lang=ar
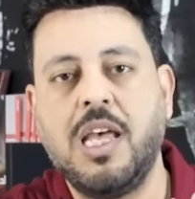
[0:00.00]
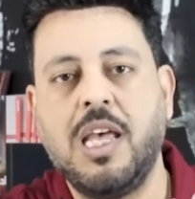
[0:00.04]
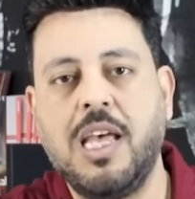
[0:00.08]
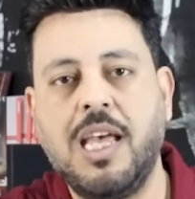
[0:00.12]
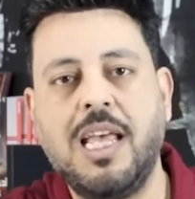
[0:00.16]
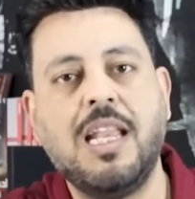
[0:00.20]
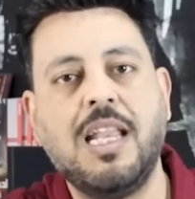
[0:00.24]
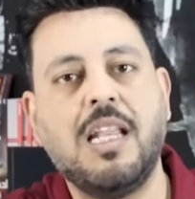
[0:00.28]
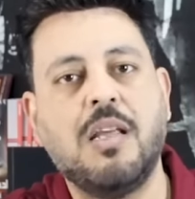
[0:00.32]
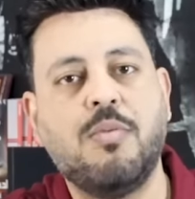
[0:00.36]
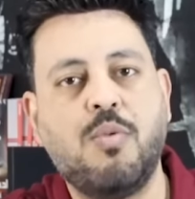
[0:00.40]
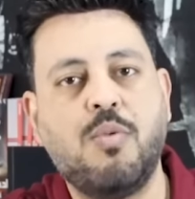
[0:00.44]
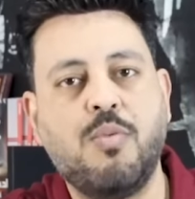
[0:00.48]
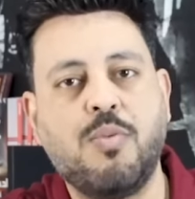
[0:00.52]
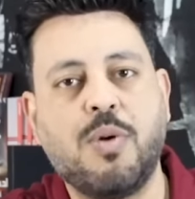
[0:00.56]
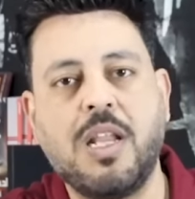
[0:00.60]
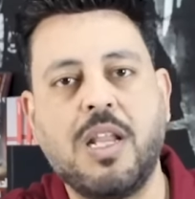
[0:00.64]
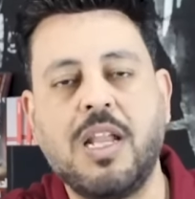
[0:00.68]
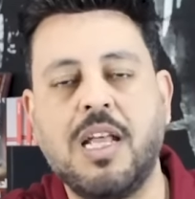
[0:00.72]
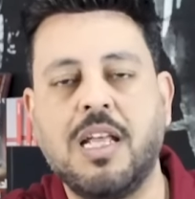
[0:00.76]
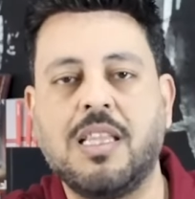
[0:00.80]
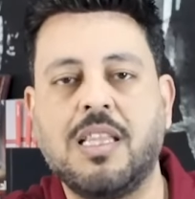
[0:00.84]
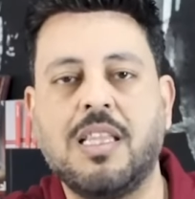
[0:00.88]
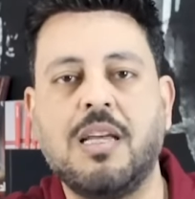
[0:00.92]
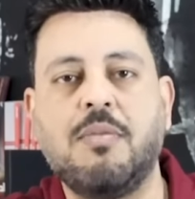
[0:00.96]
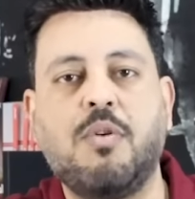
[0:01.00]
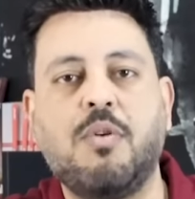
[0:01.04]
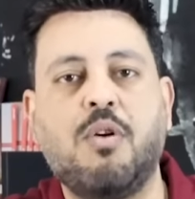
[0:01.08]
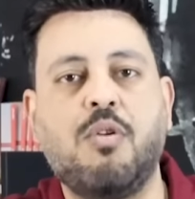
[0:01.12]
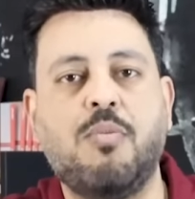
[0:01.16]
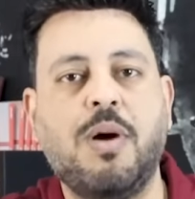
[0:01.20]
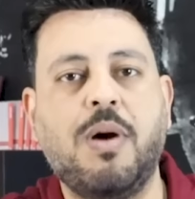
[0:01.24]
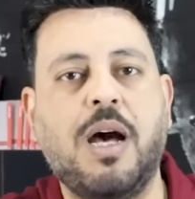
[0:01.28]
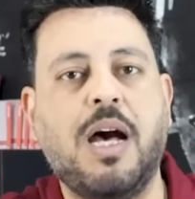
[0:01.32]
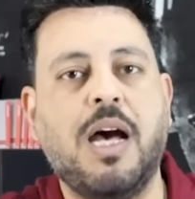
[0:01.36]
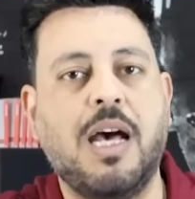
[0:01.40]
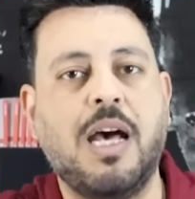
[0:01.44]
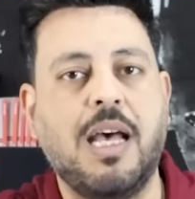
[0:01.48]
ايه اللي ممكن يتبعه
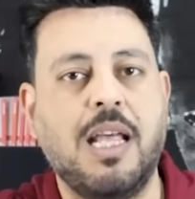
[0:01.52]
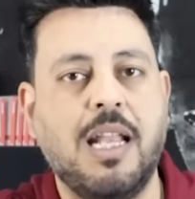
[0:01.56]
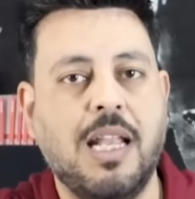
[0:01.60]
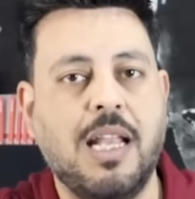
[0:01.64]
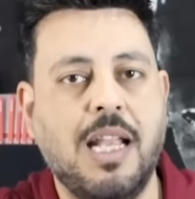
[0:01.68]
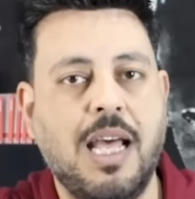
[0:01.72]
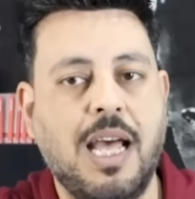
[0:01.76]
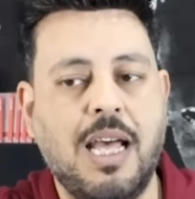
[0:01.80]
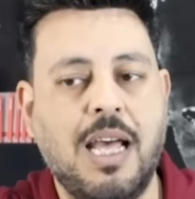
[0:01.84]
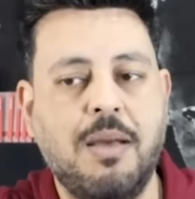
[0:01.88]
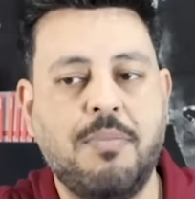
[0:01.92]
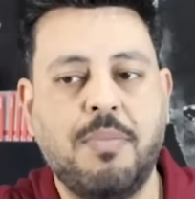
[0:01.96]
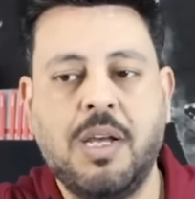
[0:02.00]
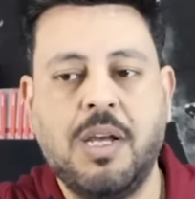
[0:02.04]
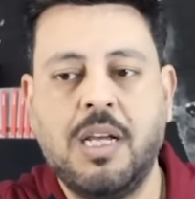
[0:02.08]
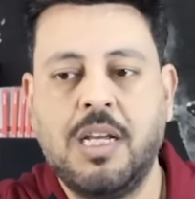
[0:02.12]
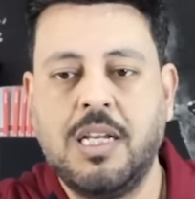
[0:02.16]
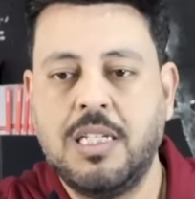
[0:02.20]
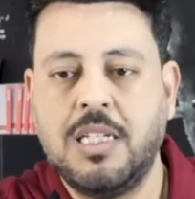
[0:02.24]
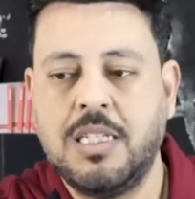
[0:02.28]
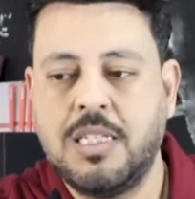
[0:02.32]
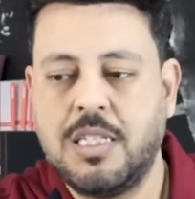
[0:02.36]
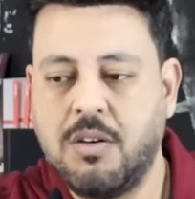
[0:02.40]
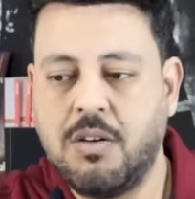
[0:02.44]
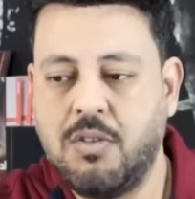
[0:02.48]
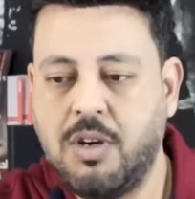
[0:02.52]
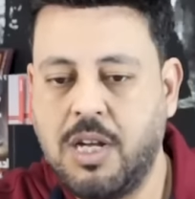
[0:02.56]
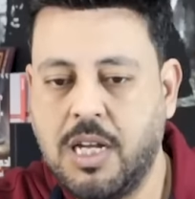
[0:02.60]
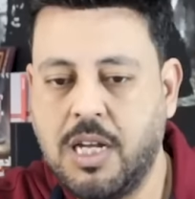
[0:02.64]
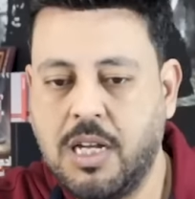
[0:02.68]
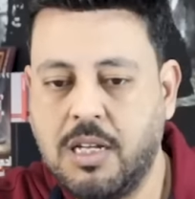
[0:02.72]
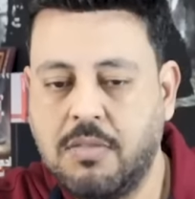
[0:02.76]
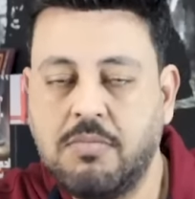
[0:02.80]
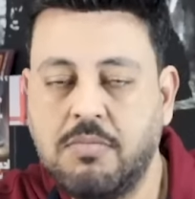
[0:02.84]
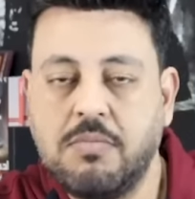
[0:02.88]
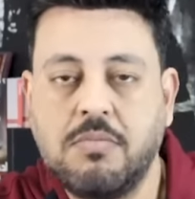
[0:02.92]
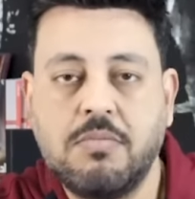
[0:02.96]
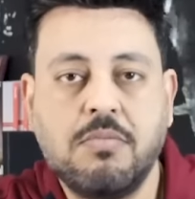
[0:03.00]
مع اللاعب
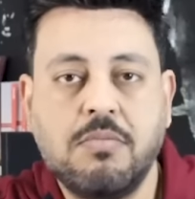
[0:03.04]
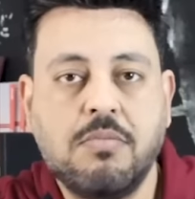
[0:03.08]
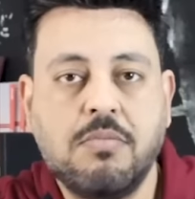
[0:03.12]
سواء